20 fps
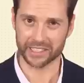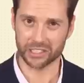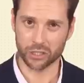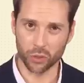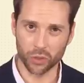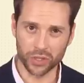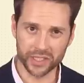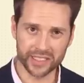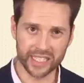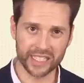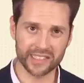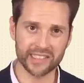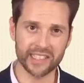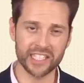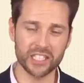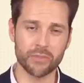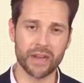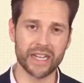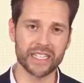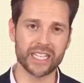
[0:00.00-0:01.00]
Ganz
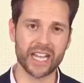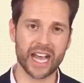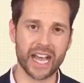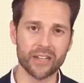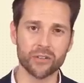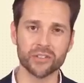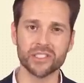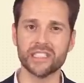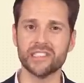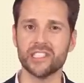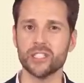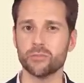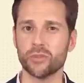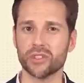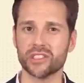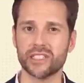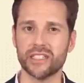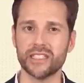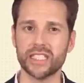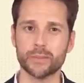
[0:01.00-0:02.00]
grundsätzlich meinen 61%
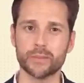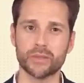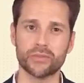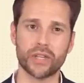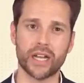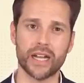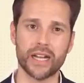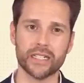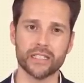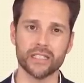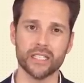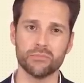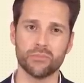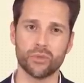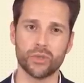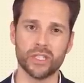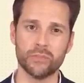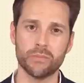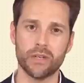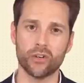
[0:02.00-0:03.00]
Prozent der Befragten im
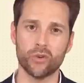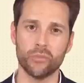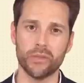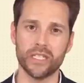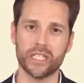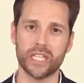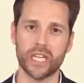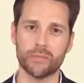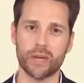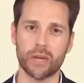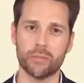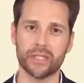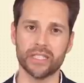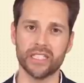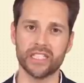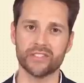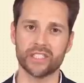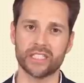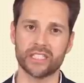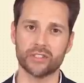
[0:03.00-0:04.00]
Politbarometer im
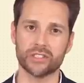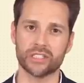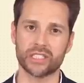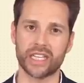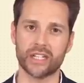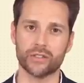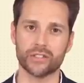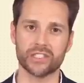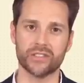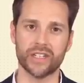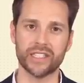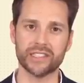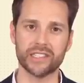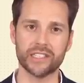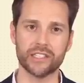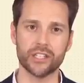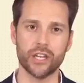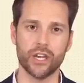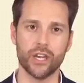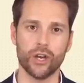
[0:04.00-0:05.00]
April
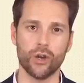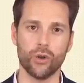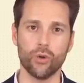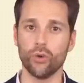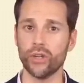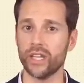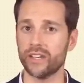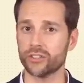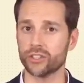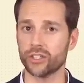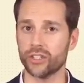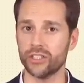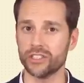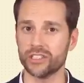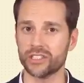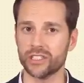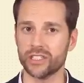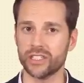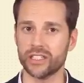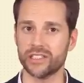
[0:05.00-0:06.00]
2023, Olaf
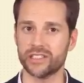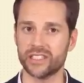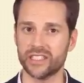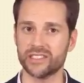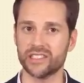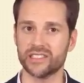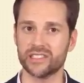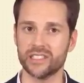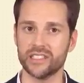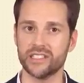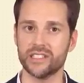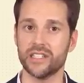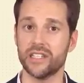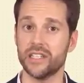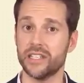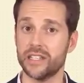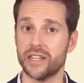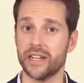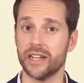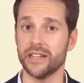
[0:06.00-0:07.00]
Scholz setze sich
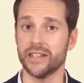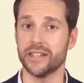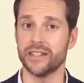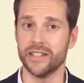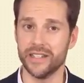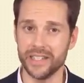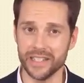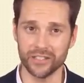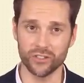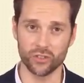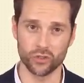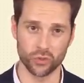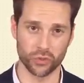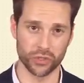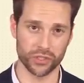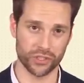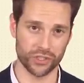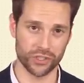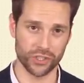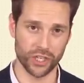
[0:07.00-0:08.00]
eher nicht
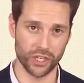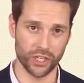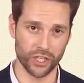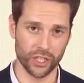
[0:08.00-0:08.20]
durch.